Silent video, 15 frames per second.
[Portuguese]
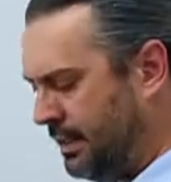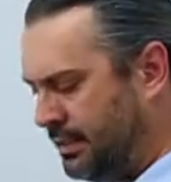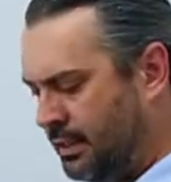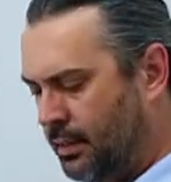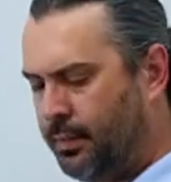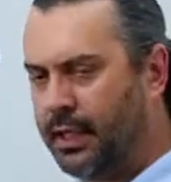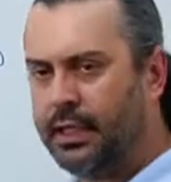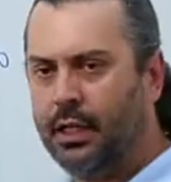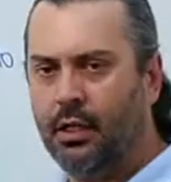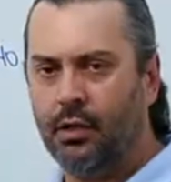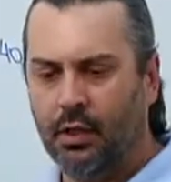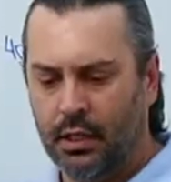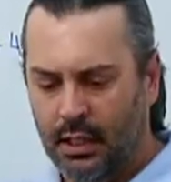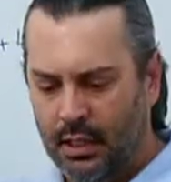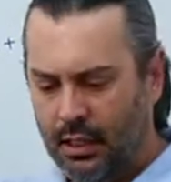desse aparelho.
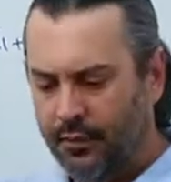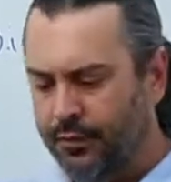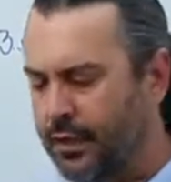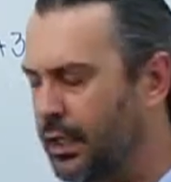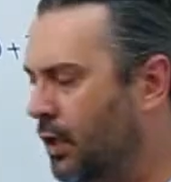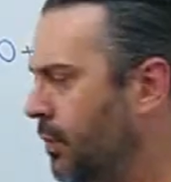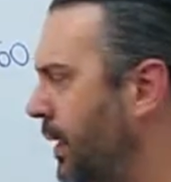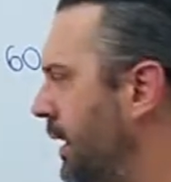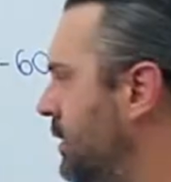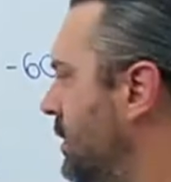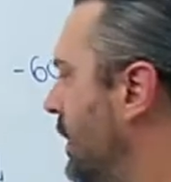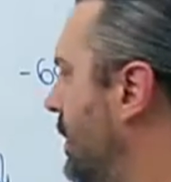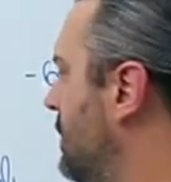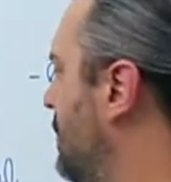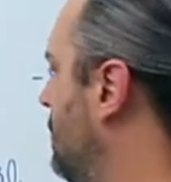Finalmente,
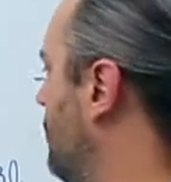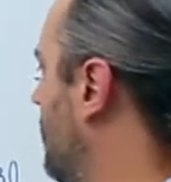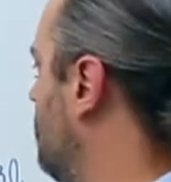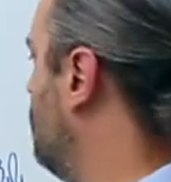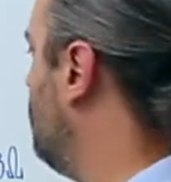a gente vai